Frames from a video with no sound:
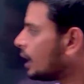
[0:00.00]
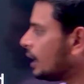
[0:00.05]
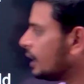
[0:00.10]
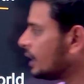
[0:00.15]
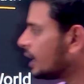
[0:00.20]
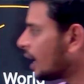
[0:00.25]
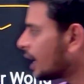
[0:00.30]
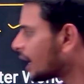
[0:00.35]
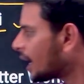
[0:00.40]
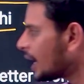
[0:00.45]

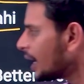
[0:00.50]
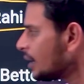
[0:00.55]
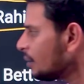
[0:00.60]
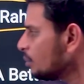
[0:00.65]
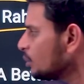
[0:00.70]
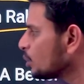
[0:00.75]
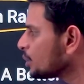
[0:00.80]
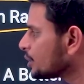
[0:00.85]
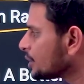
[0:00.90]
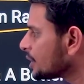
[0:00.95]
नारायण
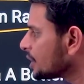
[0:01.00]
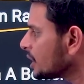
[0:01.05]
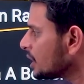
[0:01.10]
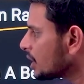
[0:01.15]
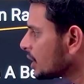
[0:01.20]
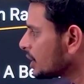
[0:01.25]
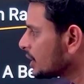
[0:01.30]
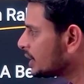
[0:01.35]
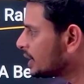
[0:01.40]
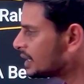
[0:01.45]
मूर्ति
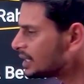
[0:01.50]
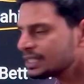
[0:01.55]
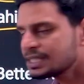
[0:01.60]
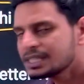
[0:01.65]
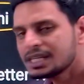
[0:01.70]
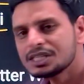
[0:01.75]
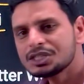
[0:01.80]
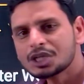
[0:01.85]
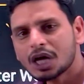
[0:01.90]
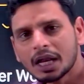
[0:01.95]
देश
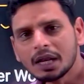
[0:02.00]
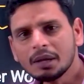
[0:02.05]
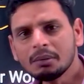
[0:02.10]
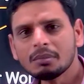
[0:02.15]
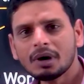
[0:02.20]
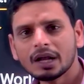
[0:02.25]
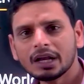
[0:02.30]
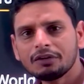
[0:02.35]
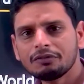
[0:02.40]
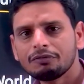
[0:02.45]
के जाने
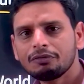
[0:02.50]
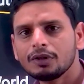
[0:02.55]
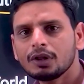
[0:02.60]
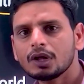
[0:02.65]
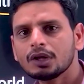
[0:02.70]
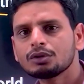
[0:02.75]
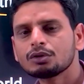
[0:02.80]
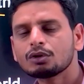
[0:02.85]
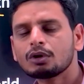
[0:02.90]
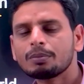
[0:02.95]
माने
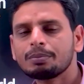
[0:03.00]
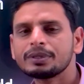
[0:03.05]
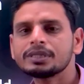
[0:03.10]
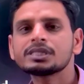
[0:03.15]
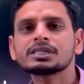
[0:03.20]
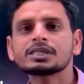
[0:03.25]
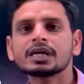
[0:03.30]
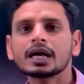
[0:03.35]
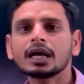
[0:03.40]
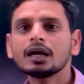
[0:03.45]

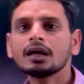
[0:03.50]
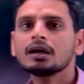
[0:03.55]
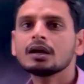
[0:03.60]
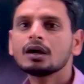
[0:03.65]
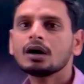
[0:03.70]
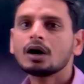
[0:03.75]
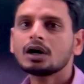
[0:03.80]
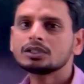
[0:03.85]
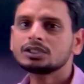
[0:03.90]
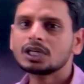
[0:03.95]
फिलंथ्रोपिस्ट है
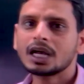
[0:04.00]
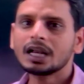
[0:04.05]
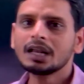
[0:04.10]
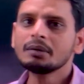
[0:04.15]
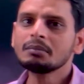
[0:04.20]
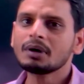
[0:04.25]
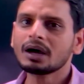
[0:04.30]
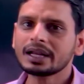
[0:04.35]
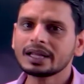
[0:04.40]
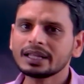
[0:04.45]
और जाने
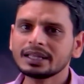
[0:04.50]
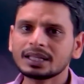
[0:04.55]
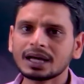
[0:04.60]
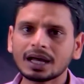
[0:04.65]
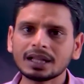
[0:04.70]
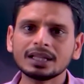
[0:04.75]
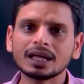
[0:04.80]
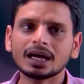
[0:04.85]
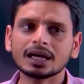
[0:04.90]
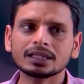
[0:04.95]
माने
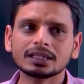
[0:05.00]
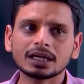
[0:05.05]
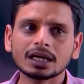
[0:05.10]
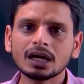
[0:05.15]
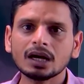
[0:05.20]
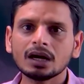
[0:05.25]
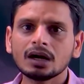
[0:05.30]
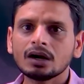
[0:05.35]
दानदाता